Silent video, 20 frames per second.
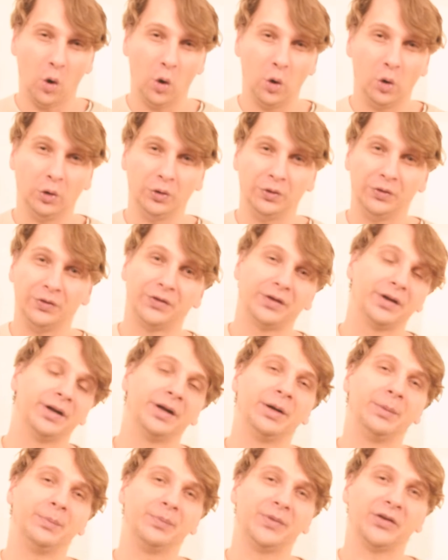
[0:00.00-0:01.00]
und
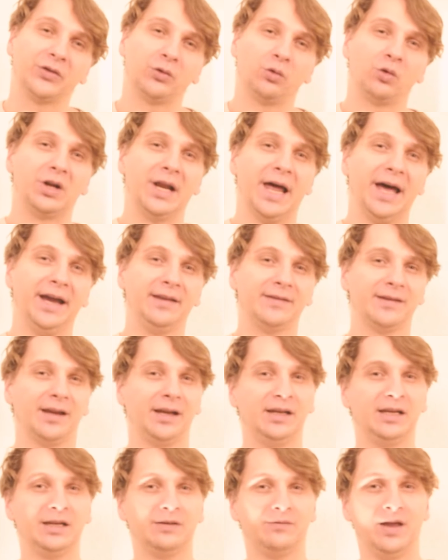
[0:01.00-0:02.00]
ähm, dass du
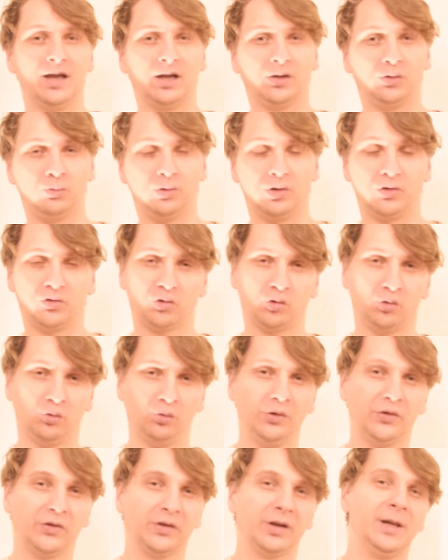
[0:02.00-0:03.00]
gleichzeitig, während du das
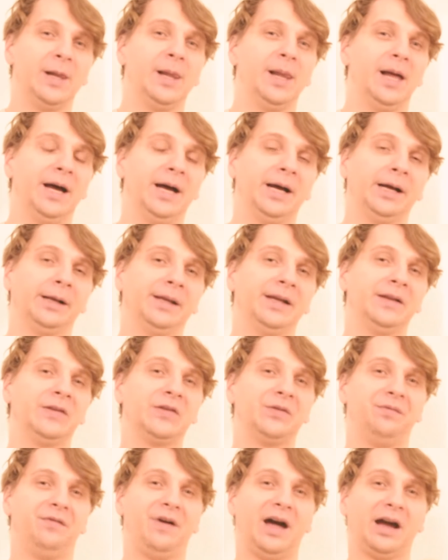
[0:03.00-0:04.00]
tust, äh,
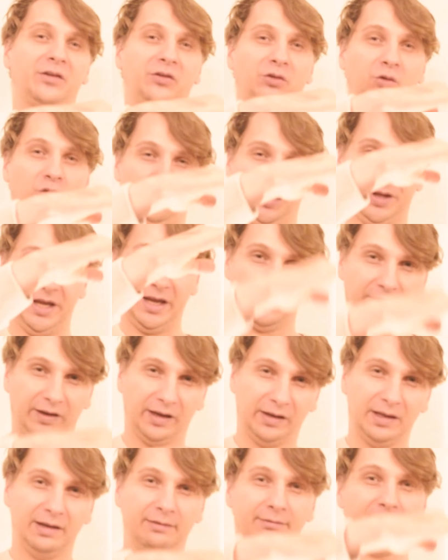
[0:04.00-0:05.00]
ins Wachstum gehst,
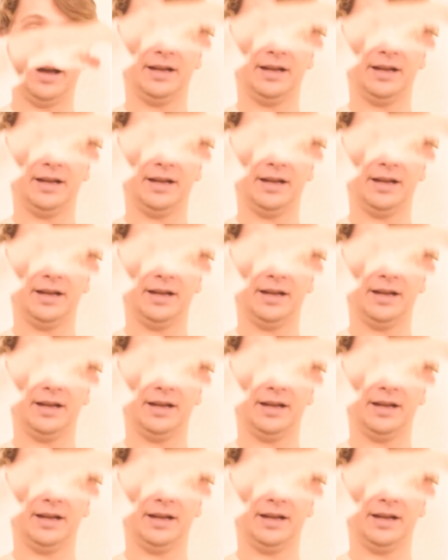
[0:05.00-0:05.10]
in die